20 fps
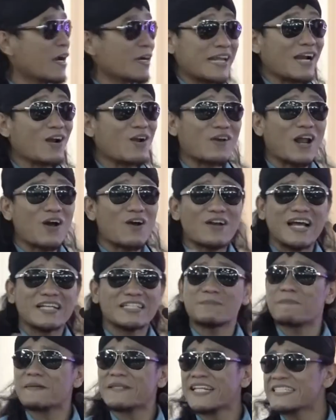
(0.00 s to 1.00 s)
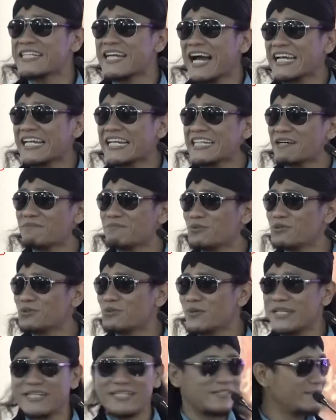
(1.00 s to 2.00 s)
Dan orang-orang seperti ini jangan kita
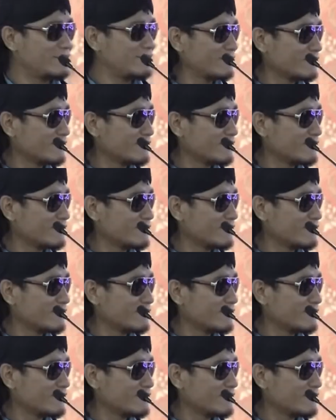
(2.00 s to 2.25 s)
musuhi.